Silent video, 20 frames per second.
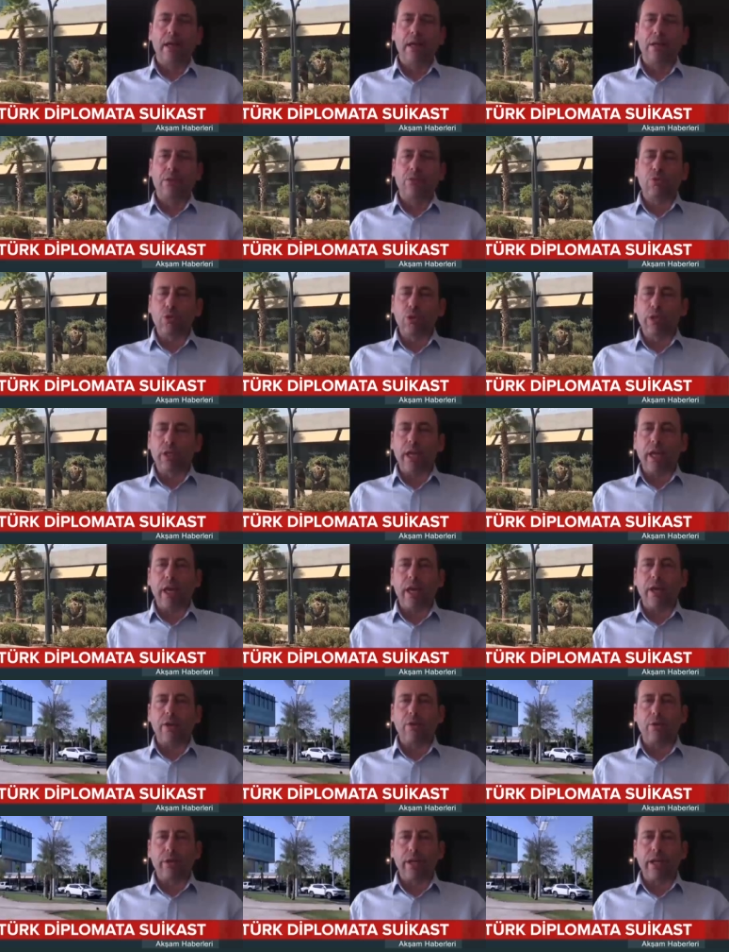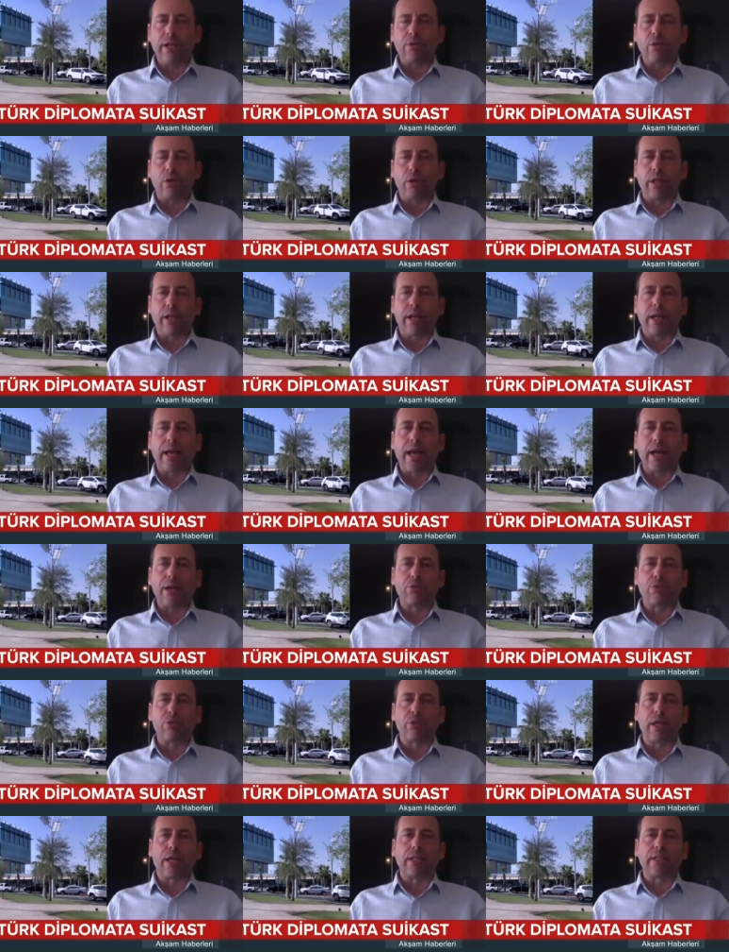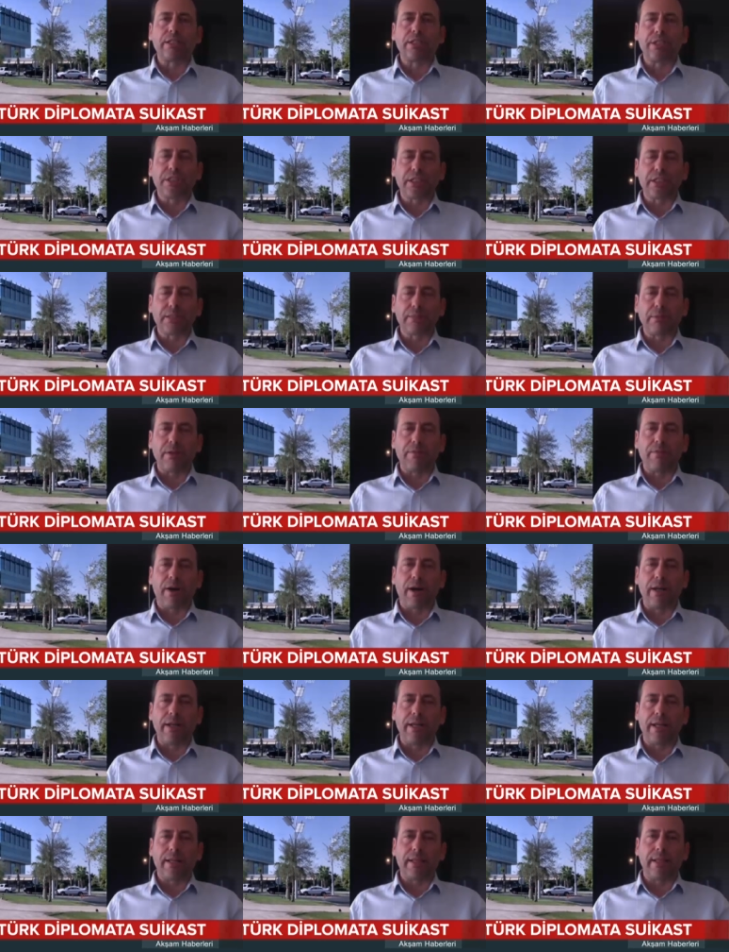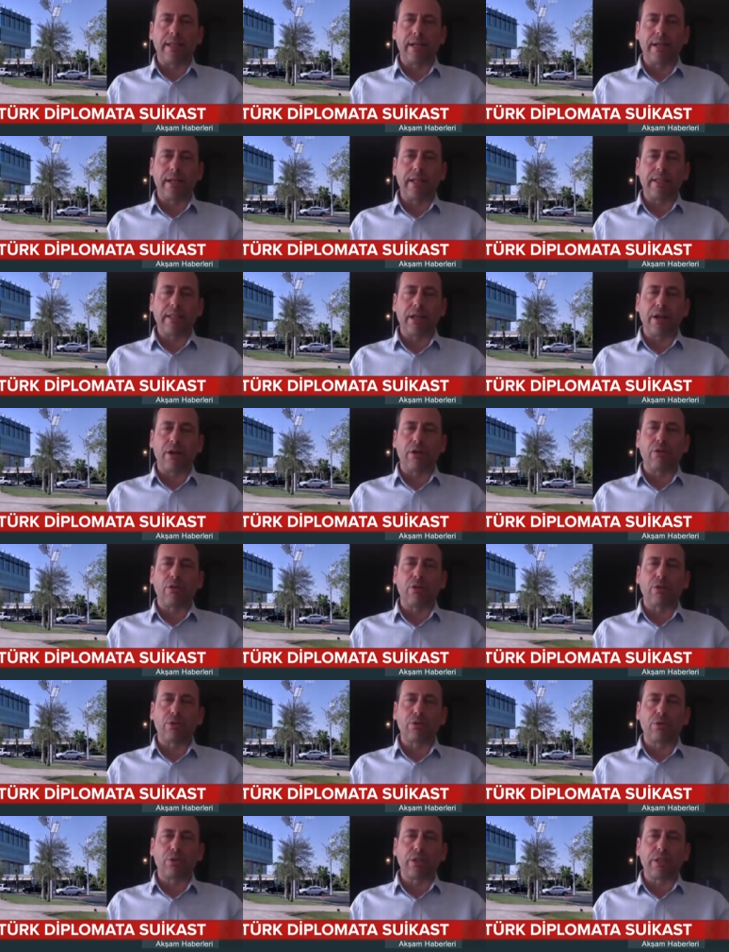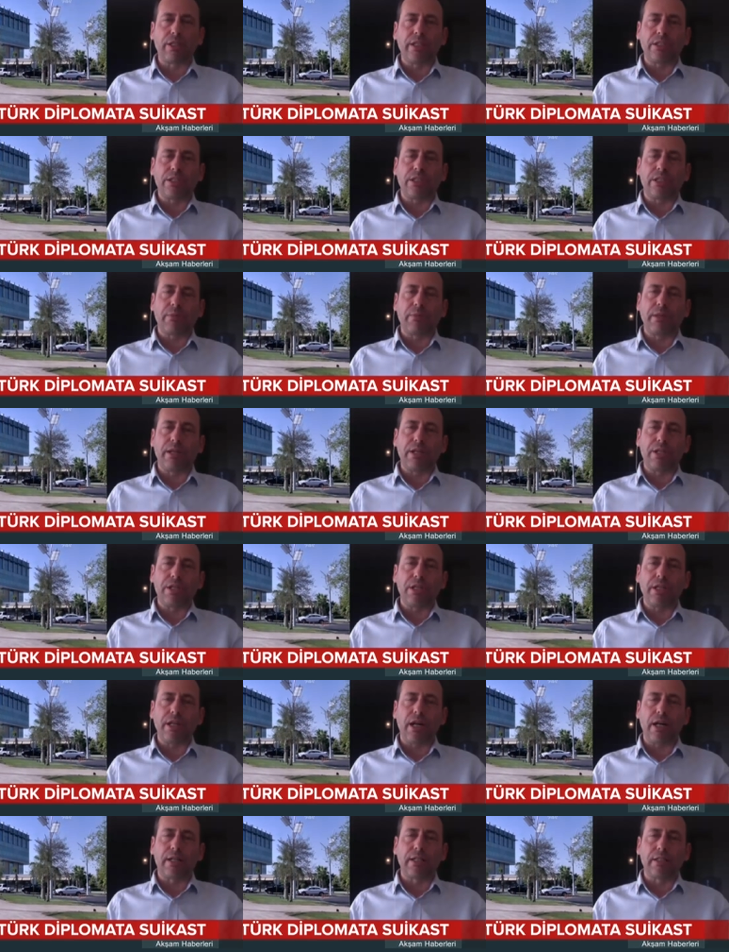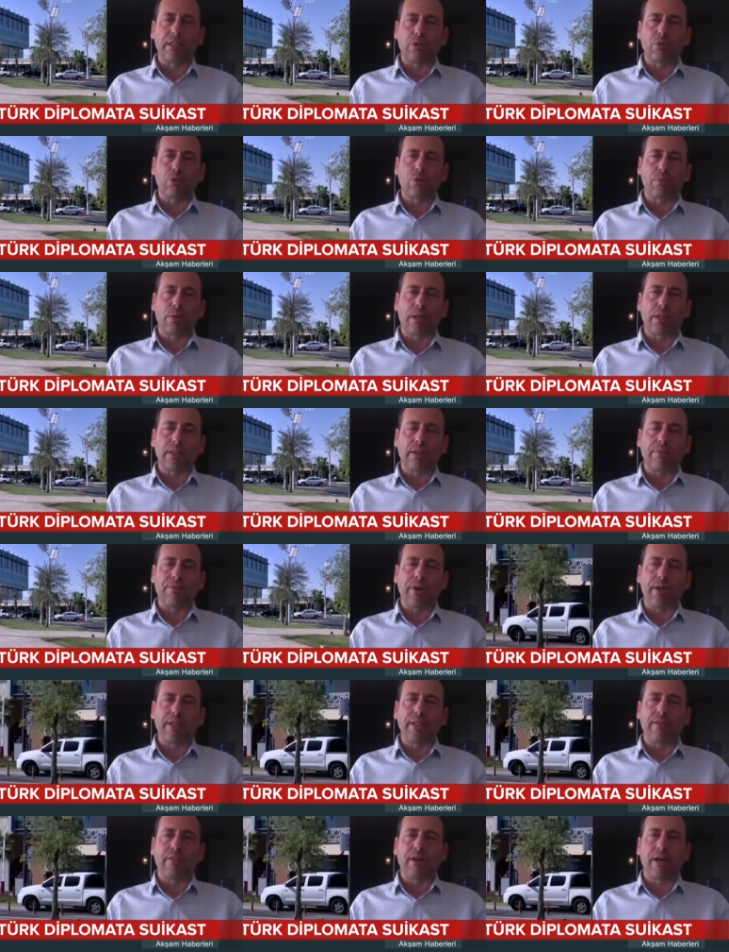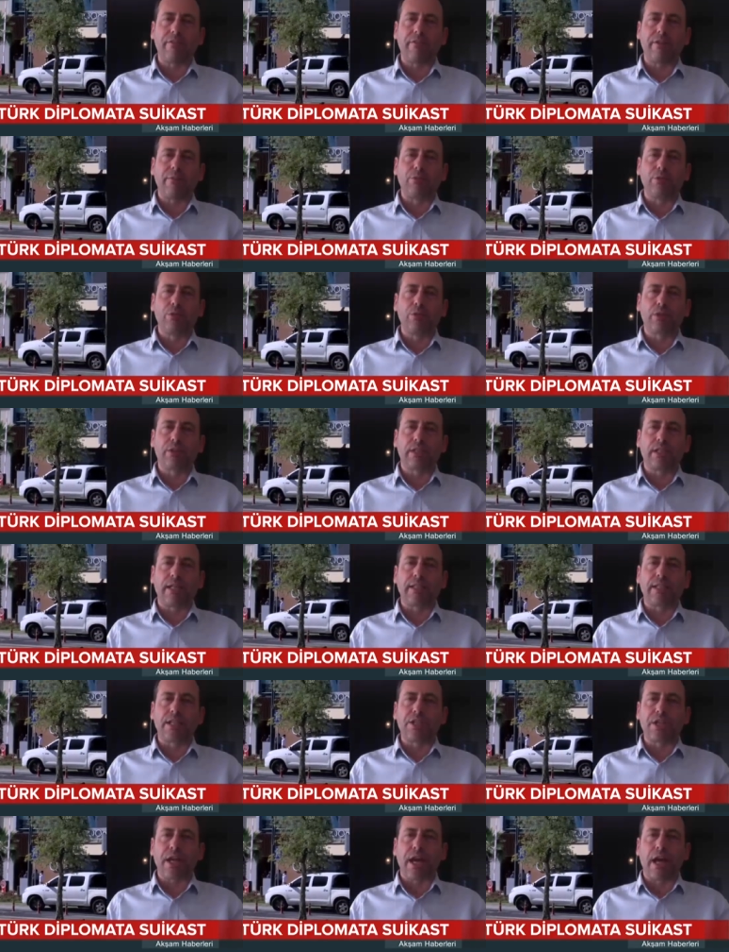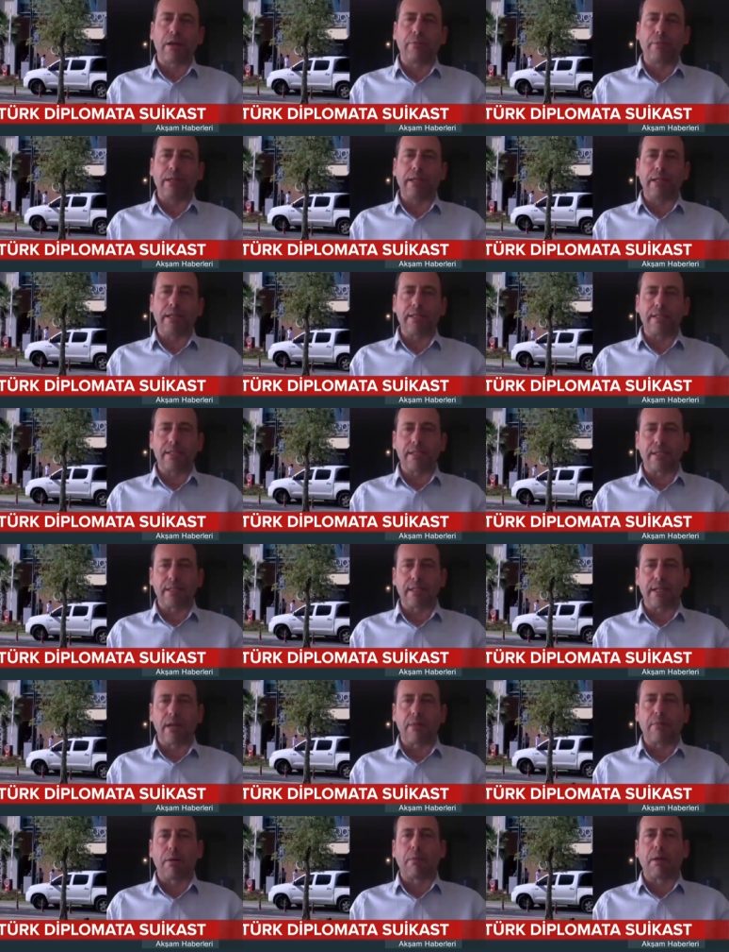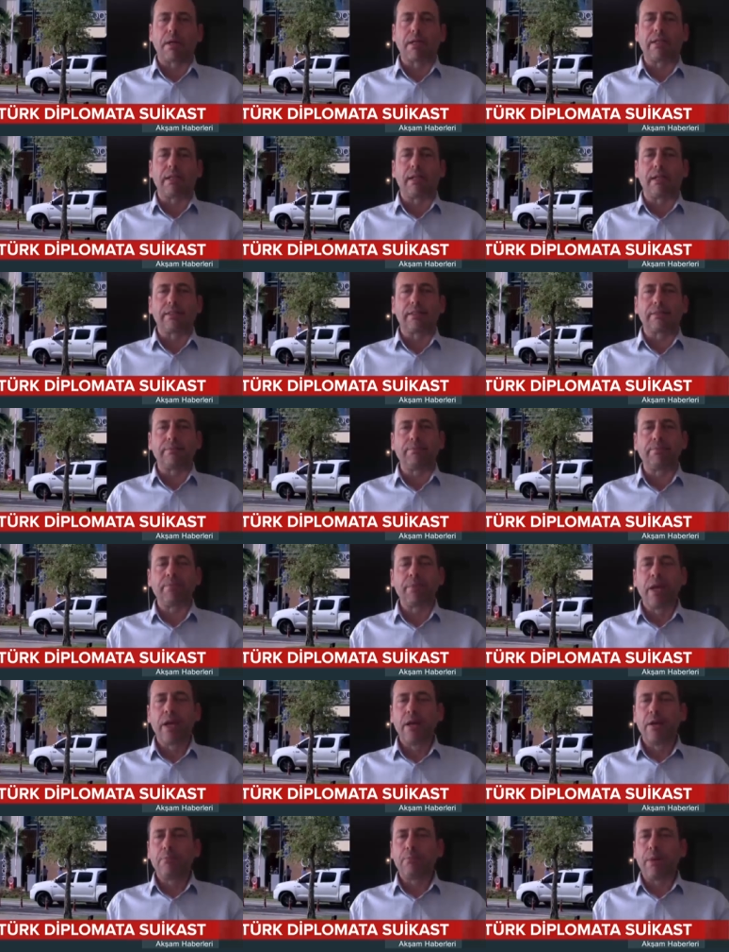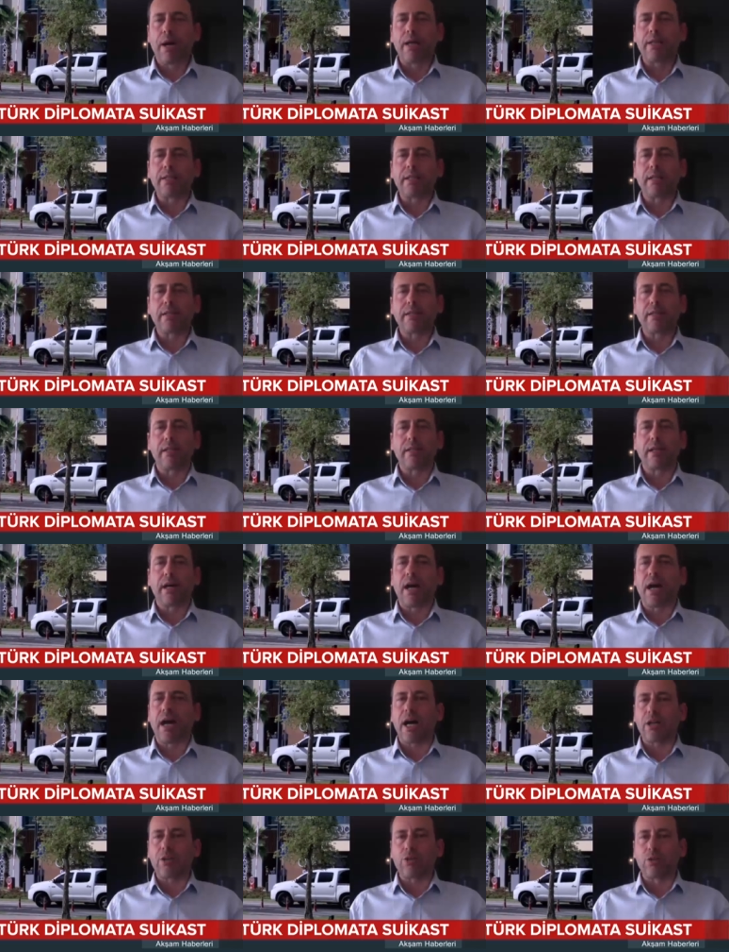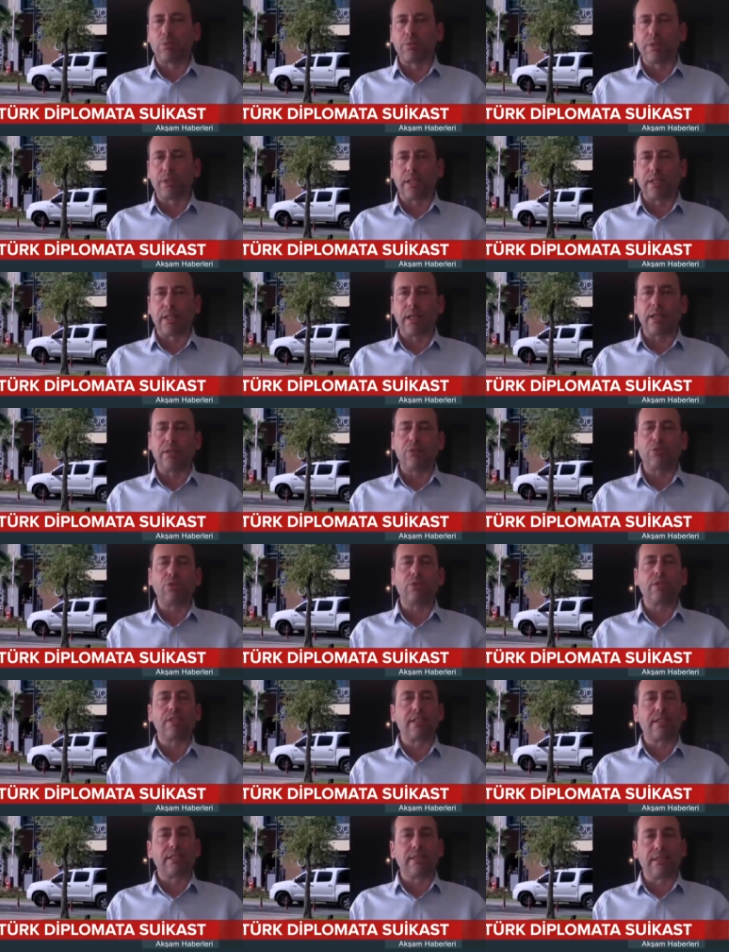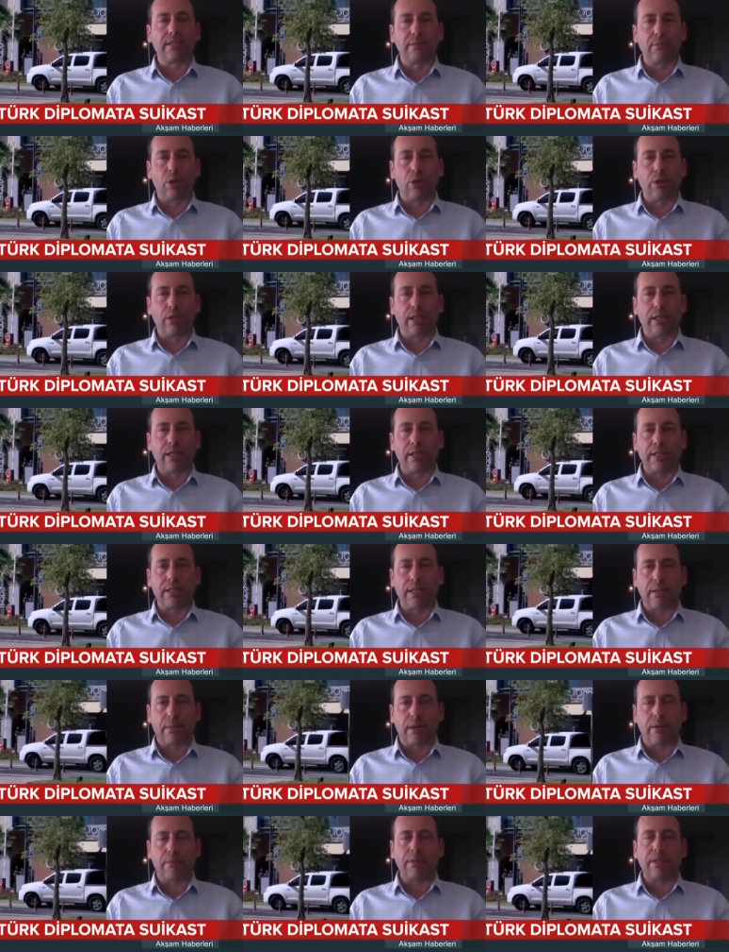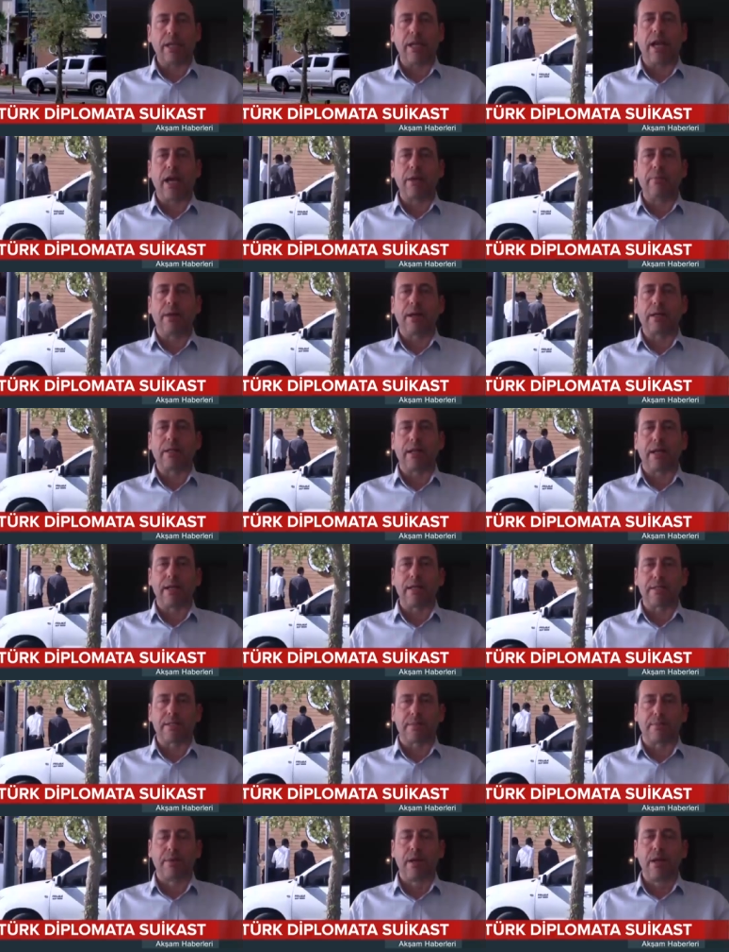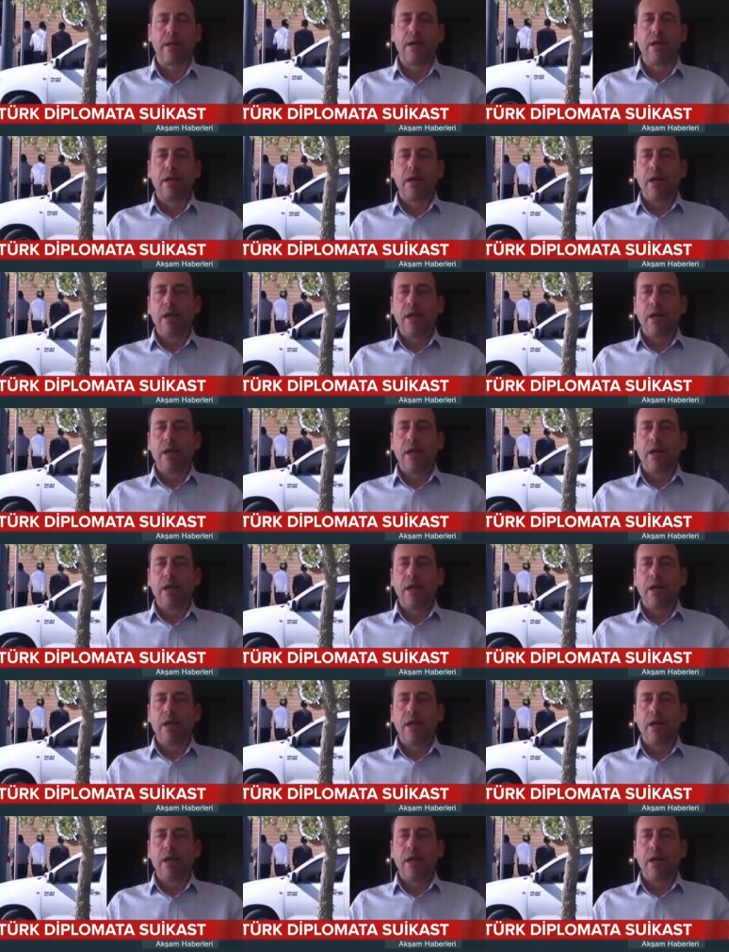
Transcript: e, Türkiye'ye yönelik olarak her türden kışkırtma faaliyetlerine terör örgütünün girişebileceğini akılda tutmakta fayda var ve bunu sadece Erbil'le sınırlamamak lazım. Evet. Bağdat'ta da, Hartum'da da sıkıntılı bölgelerin tamamına yaymak lazım.